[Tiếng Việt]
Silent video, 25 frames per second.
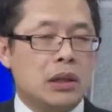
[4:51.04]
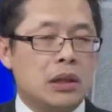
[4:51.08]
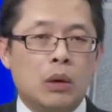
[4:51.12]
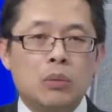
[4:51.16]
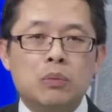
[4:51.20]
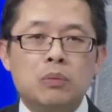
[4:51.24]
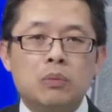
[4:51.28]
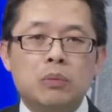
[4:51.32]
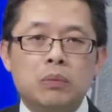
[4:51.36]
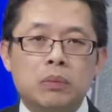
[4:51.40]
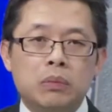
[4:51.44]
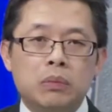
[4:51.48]

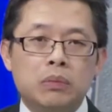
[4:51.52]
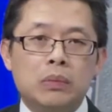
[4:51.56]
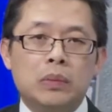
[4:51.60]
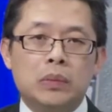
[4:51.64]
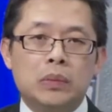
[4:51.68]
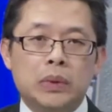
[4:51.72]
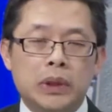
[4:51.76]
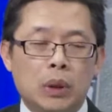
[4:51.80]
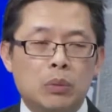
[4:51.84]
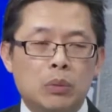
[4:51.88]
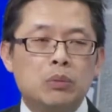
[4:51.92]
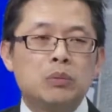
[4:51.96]
trong
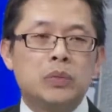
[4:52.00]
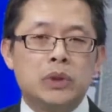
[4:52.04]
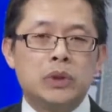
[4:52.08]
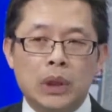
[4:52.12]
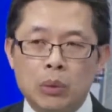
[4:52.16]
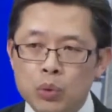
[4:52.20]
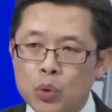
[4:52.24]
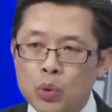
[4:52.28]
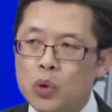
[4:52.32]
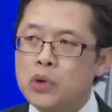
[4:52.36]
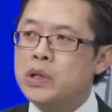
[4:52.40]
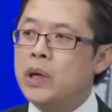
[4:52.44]
trong
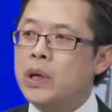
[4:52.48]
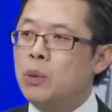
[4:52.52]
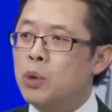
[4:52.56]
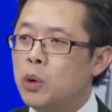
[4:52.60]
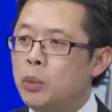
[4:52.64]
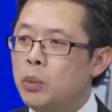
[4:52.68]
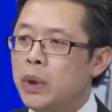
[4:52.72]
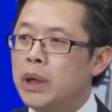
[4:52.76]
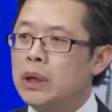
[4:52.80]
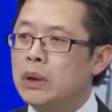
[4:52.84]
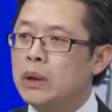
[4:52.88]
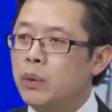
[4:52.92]
trong cuộc
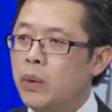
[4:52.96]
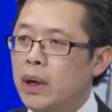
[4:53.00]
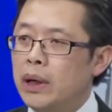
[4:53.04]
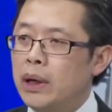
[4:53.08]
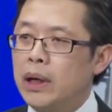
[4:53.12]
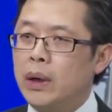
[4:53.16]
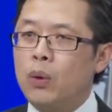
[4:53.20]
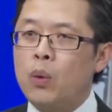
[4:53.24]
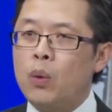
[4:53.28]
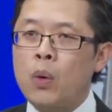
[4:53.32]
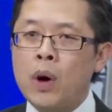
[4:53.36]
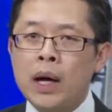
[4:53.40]
sống của mình
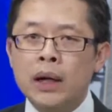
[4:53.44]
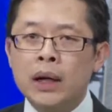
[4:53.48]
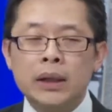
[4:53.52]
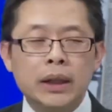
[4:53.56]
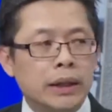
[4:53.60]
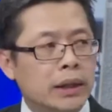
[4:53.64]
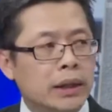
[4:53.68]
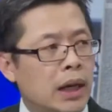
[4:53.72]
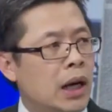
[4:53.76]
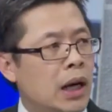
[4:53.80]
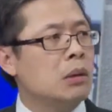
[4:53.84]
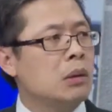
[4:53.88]
hoặc là qua
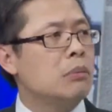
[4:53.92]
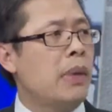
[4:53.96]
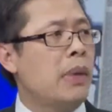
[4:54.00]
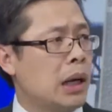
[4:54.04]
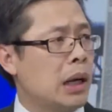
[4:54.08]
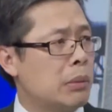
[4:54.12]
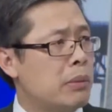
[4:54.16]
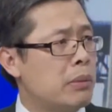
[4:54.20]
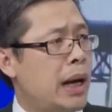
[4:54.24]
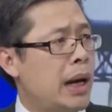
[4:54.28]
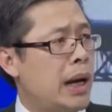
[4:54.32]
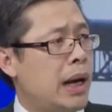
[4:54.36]
người thân
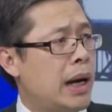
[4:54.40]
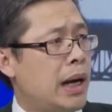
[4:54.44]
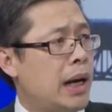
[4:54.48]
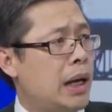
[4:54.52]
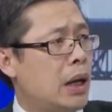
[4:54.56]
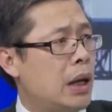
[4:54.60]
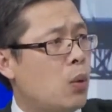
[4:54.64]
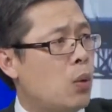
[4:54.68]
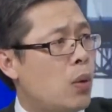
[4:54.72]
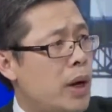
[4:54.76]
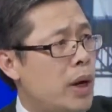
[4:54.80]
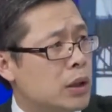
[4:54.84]
bạn bè
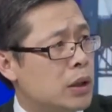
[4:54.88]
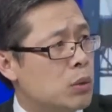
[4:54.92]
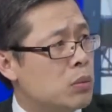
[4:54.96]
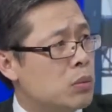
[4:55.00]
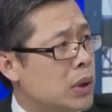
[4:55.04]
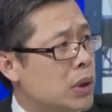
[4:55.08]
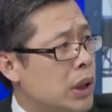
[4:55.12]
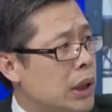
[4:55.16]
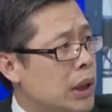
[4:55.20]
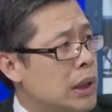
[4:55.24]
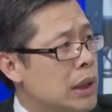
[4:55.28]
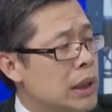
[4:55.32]
hay là qua
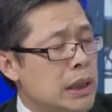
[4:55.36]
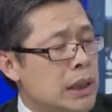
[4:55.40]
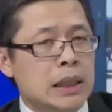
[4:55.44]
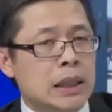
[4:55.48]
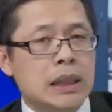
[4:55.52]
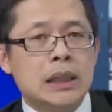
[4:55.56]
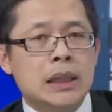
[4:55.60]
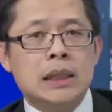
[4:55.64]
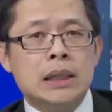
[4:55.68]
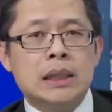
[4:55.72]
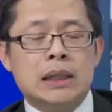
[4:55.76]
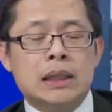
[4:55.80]
trong cái
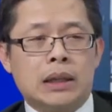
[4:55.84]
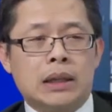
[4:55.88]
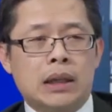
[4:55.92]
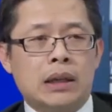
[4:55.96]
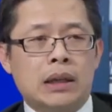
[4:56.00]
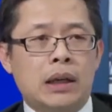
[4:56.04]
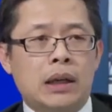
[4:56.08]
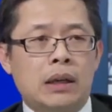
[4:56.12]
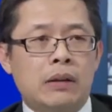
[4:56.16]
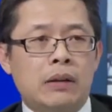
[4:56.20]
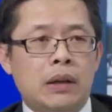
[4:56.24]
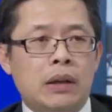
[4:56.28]

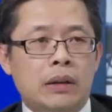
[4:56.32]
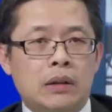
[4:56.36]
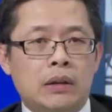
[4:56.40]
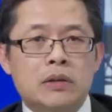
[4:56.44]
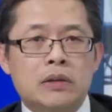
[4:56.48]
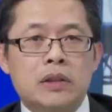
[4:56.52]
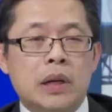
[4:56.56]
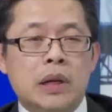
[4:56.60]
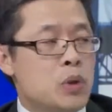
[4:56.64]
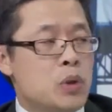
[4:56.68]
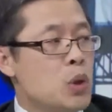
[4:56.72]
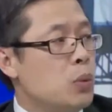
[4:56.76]
cái cái cái
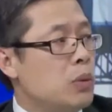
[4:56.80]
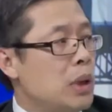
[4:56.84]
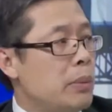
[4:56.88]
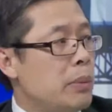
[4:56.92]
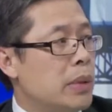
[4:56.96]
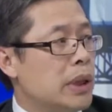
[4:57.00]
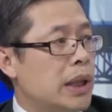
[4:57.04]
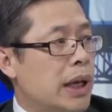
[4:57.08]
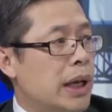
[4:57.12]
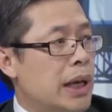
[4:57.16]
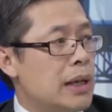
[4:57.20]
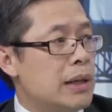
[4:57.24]
từ tiếp xúc
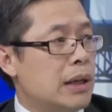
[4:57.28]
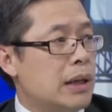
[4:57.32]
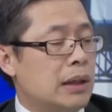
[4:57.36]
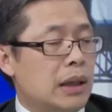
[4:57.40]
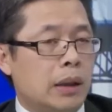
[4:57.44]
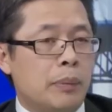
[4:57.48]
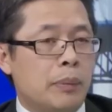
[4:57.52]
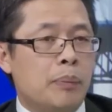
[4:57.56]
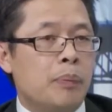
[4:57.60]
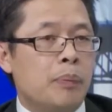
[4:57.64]
đó mình thấy rằng